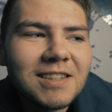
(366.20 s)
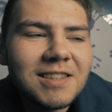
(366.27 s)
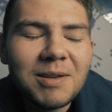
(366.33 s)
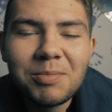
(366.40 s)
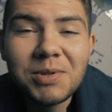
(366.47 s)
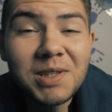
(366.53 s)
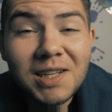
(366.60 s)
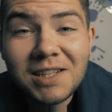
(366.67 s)

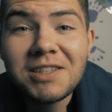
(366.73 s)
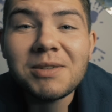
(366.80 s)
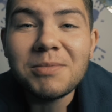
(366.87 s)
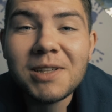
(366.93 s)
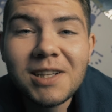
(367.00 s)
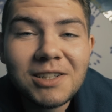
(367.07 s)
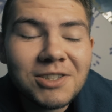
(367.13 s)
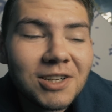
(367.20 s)
nie pytajcie
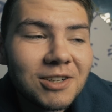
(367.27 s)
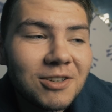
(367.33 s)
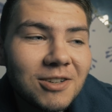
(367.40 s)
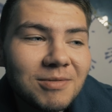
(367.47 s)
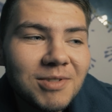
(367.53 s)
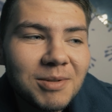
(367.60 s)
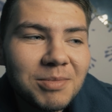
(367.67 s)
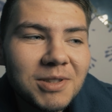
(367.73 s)
mnie
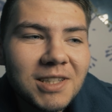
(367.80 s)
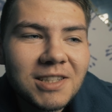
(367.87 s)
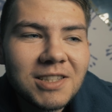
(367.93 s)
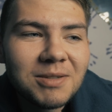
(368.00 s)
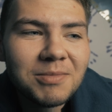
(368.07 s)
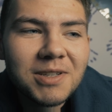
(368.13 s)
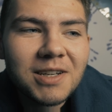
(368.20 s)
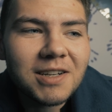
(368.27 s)
dlaczego, nie
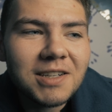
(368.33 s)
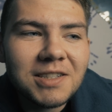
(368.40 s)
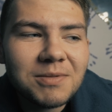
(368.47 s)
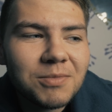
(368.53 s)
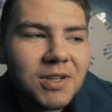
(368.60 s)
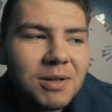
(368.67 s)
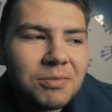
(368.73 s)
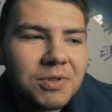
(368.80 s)
pytajcie mnie jaka
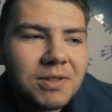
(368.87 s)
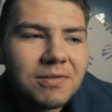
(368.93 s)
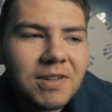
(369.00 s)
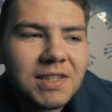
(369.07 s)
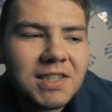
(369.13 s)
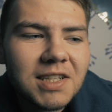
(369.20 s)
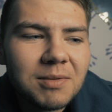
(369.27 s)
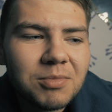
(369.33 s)
jest moja
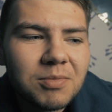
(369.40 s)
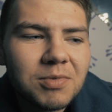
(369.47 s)
motywacja.